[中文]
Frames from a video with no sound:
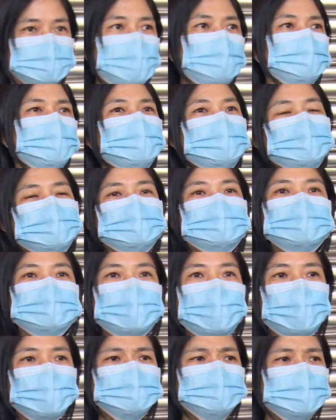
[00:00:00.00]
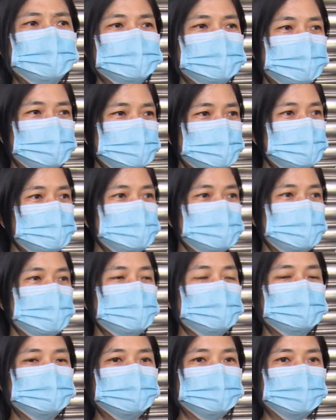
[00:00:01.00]
很不合理啊！因为这些
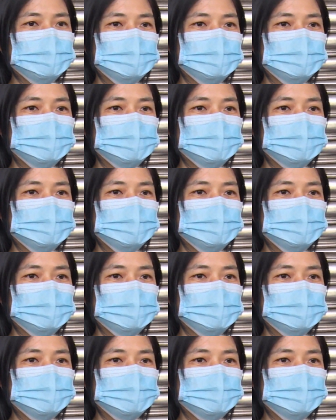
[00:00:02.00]
钱，